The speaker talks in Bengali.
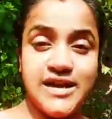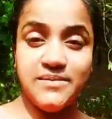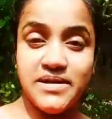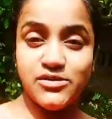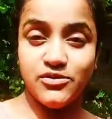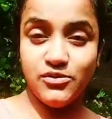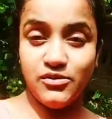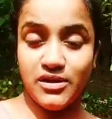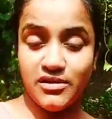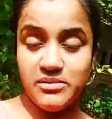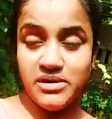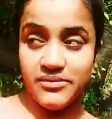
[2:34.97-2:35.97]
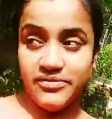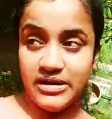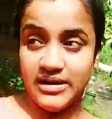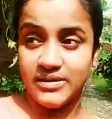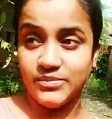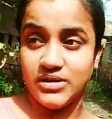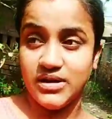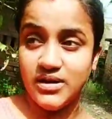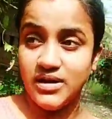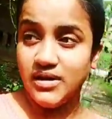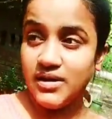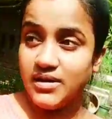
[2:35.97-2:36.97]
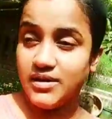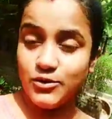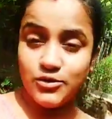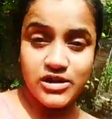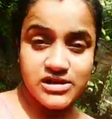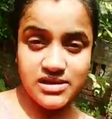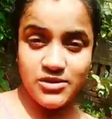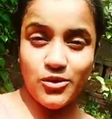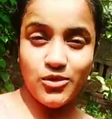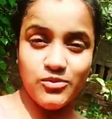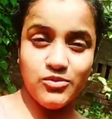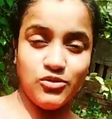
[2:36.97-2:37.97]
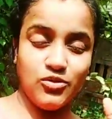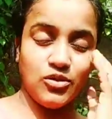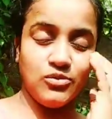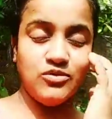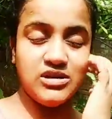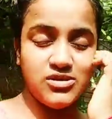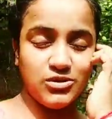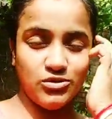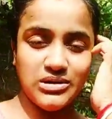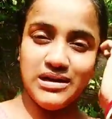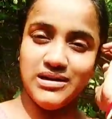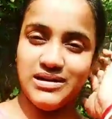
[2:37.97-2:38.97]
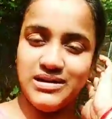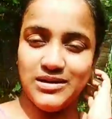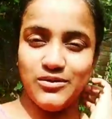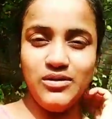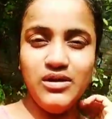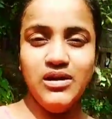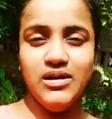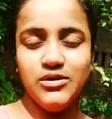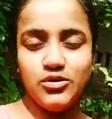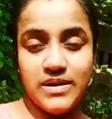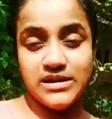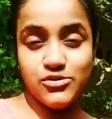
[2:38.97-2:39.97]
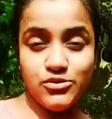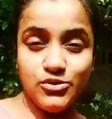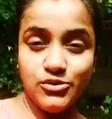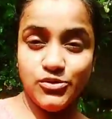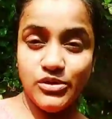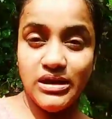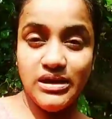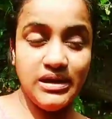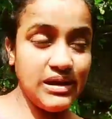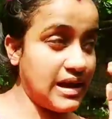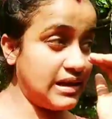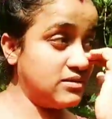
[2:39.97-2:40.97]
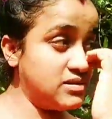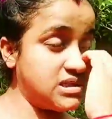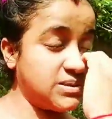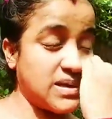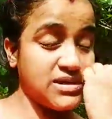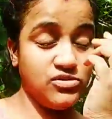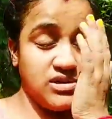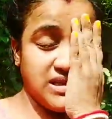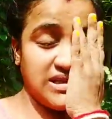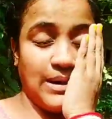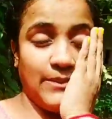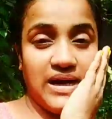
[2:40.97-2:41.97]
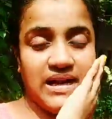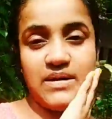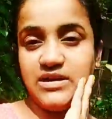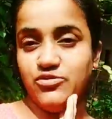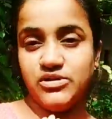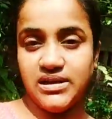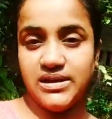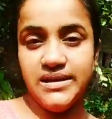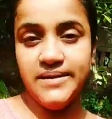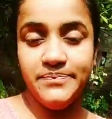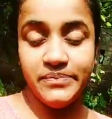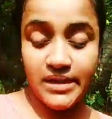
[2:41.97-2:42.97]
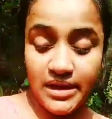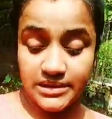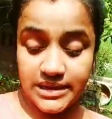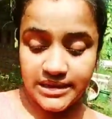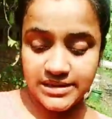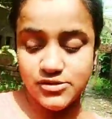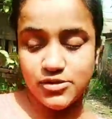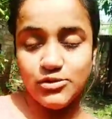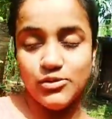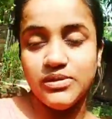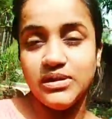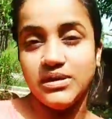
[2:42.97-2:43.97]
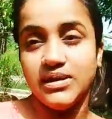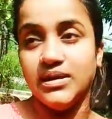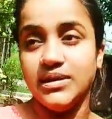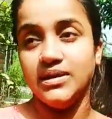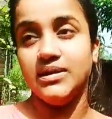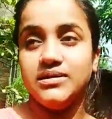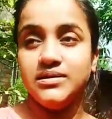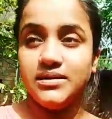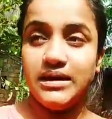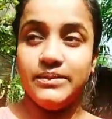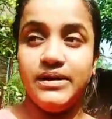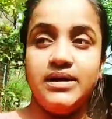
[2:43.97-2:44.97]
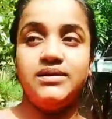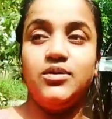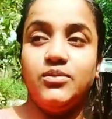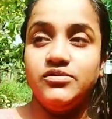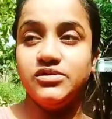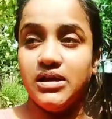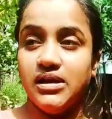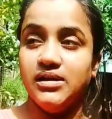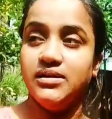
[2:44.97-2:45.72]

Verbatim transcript: চায়ের বাসনগুলো এখন আমি আর ফেলে রাখবো না রোদ আছে গরম গরমও আছে অত ঠান্ডা নেই এখন তো বাসনগুলো ধুয়ে নিই আর হচ্ছে বাসনের যে গামলাটায় বাসন রাখি দেখাচ্ছি চলো তোমাদেরকে গামলাটার কি অবস্থা